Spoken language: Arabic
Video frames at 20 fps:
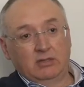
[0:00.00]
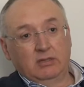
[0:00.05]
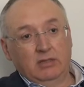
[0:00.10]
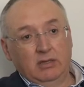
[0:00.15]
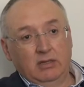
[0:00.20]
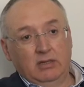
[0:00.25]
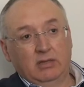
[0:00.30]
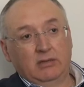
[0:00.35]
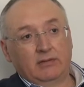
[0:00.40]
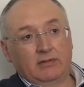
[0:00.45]

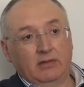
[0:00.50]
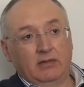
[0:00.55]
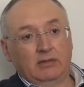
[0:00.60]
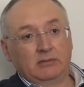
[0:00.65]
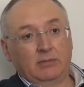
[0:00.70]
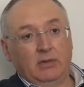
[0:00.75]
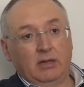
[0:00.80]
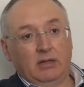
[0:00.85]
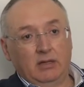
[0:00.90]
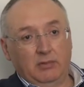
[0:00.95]
اللي
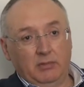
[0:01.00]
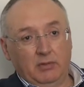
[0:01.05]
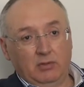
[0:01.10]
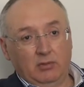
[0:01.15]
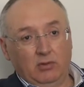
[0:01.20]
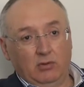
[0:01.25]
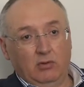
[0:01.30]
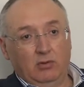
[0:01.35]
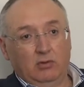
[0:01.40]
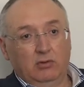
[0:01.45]
صار مع
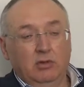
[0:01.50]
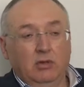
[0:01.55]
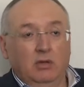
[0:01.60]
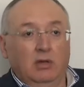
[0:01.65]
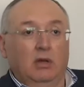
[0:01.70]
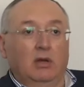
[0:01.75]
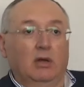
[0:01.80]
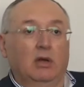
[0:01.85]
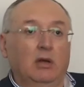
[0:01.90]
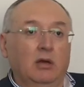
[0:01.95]
العماد عون
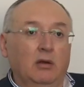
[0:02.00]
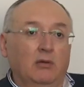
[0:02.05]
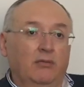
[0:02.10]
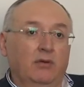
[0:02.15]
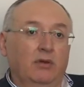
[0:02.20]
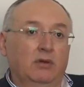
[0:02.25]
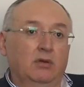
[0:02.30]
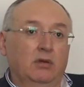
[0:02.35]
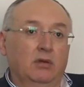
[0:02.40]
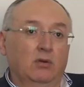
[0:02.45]

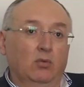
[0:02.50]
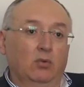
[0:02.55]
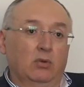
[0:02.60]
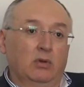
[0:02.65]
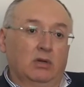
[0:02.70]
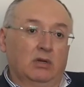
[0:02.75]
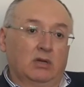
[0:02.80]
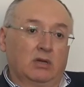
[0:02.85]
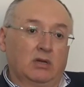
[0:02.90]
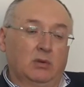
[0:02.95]
فيني
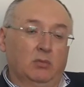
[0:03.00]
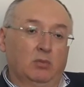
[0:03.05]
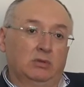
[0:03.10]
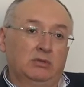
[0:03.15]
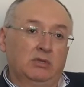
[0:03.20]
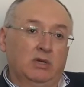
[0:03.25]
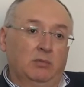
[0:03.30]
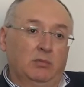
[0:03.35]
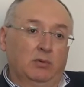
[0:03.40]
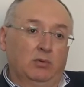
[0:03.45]
أقول أنا
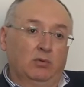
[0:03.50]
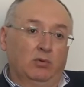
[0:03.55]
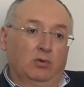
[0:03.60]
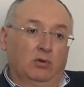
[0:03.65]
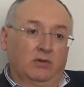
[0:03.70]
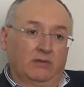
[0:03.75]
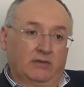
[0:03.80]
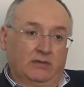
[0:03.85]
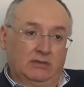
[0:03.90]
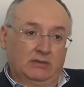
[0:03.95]
كمراب أنه
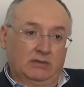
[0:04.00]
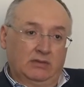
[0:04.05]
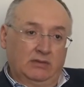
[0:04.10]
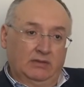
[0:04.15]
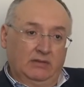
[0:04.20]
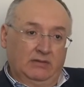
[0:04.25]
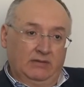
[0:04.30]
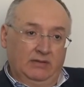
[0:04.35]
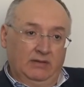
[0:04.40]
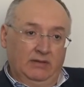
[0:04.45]
خسر
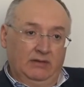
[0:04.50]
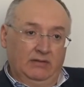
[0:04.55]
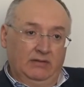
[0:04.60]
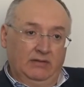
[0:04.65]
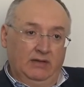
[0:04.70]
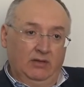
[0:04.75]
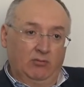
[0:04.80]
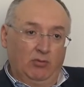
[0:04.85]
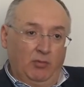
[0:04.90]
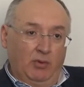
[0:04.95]

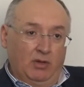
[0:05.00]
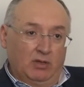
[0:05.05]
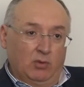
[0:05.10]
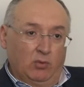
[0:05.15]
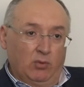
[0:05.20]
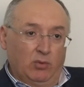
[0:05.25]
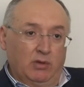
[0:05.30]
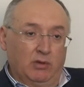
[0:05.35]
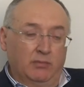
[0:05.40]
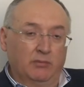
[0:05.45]
سياسيا
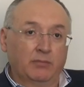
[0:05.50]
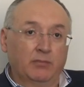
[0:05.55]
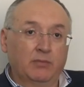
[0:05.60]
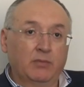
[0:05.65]
ومعنويا.